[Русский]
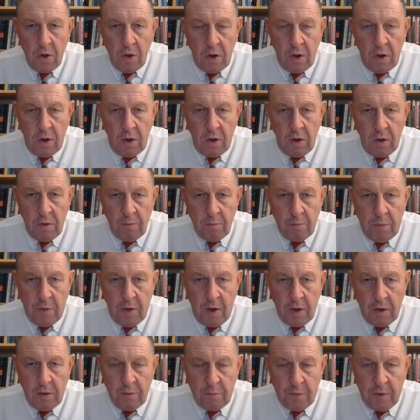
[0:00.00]
и
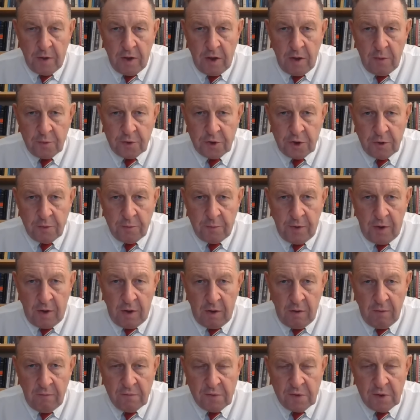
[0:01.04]
пять погибших
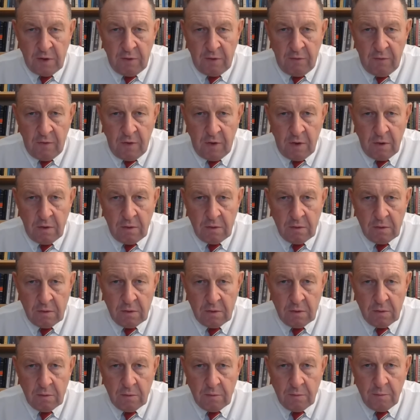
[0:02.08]
при взрыве
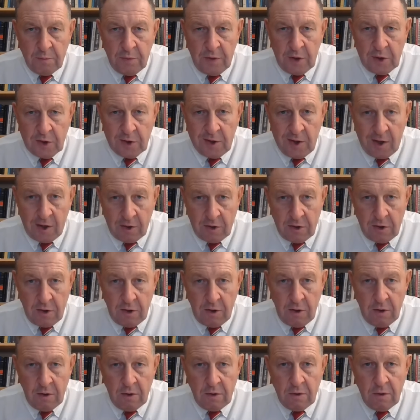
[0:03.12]
при
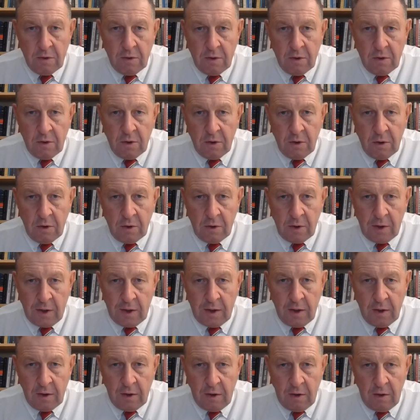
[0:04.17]
старте э,
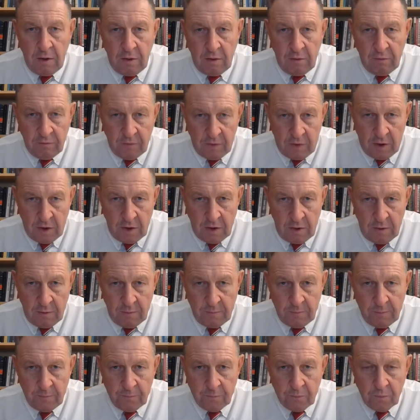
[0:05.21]
ракеты в
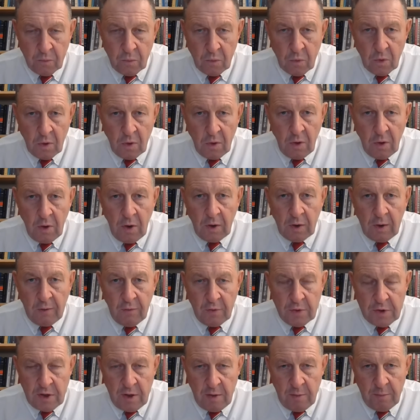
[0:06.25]
Иране.
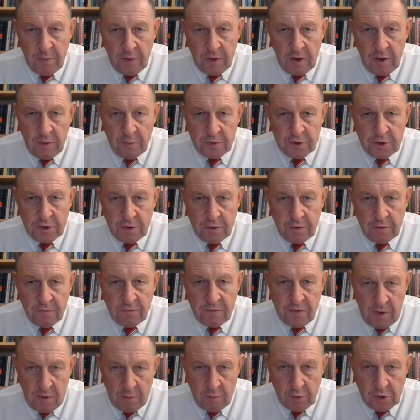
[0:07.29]
Итого 7 погибших,
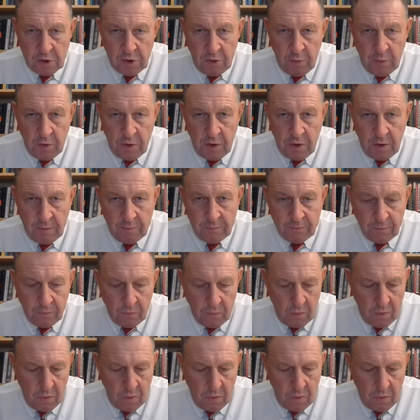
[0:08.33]
все мусульмане.